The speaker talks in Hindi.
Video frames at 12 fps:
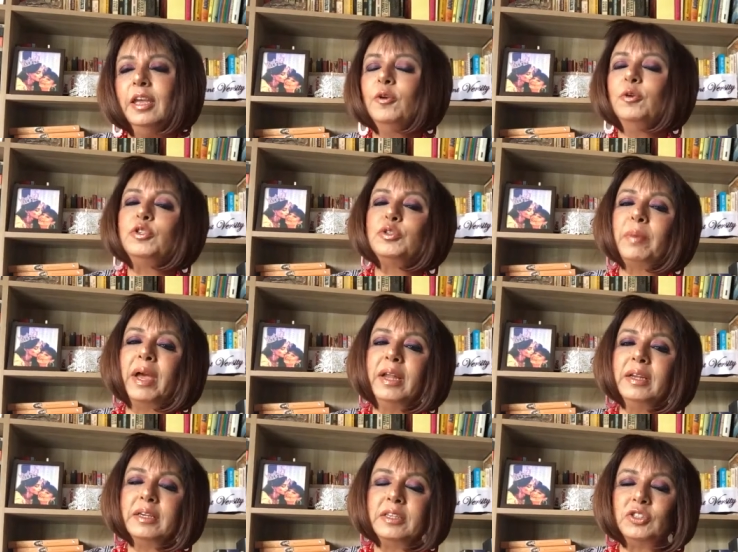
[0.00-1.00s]
कोई स्माइल
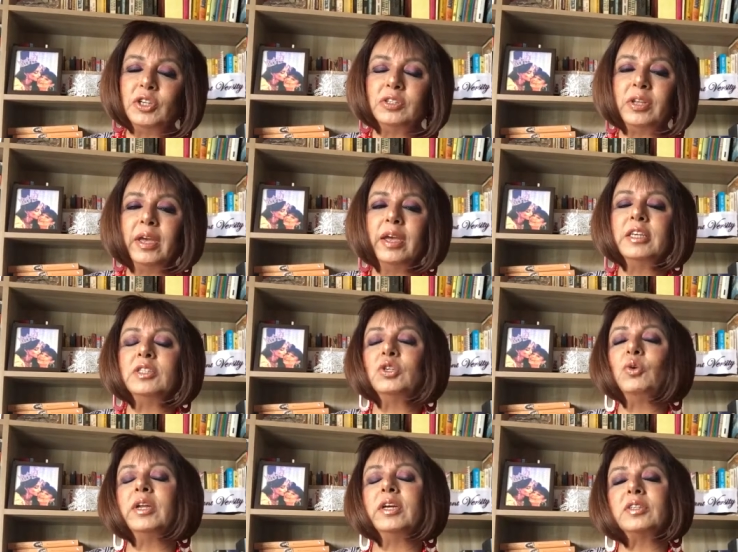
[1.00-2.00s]
करके चलता है किसी
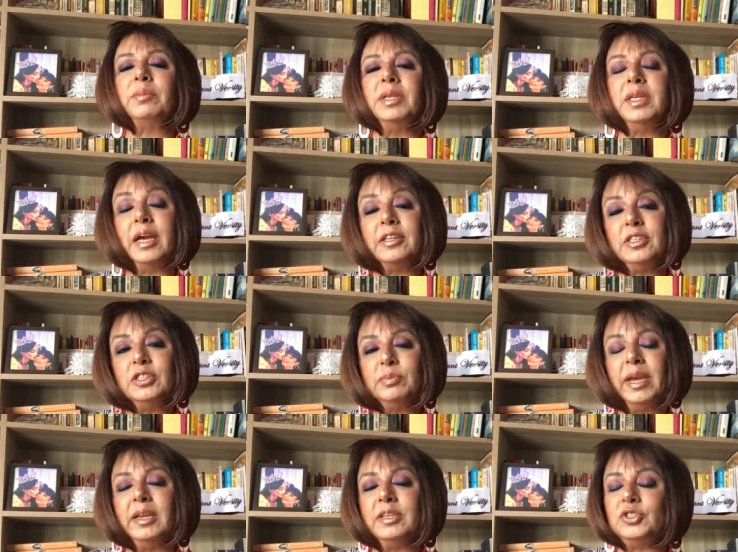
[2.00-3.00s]
को लगता है मेरी आधी
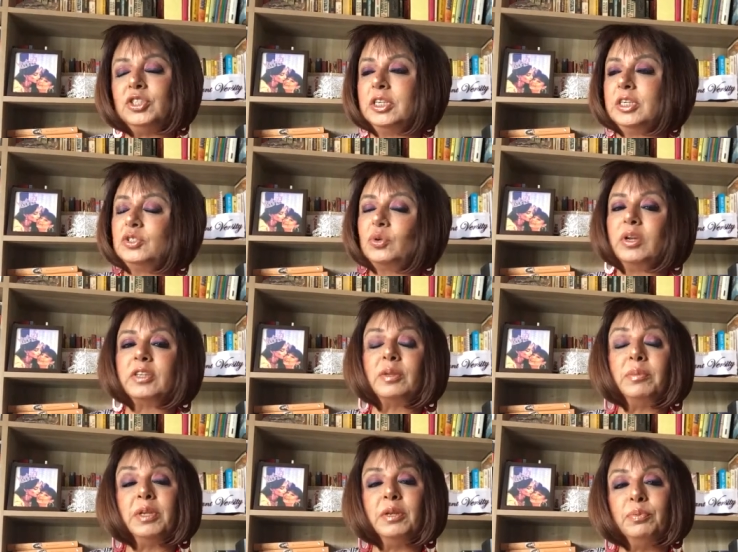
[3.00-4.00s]
स्माइल अच्छी है किसी को लगता
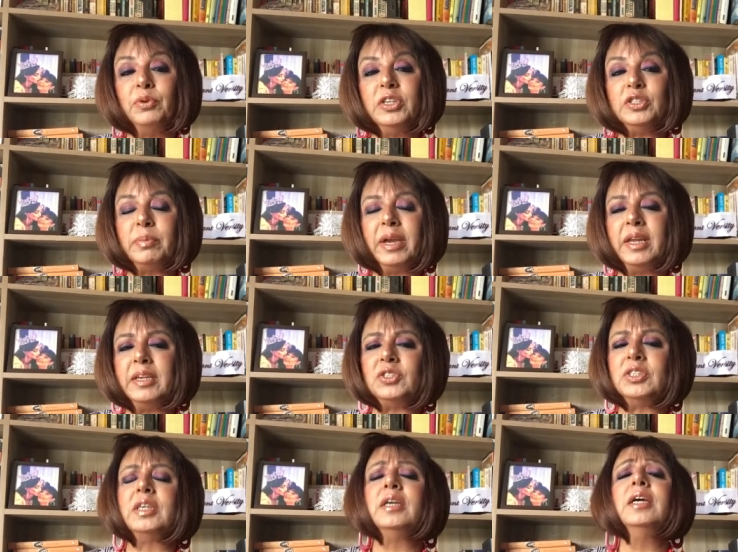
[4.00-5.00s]
है मेरी पूरी स्माइल
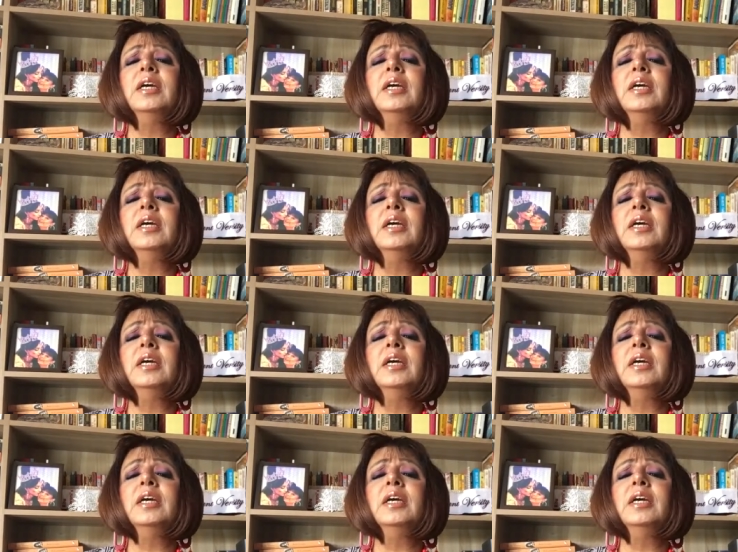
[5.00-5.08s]
अच्छी है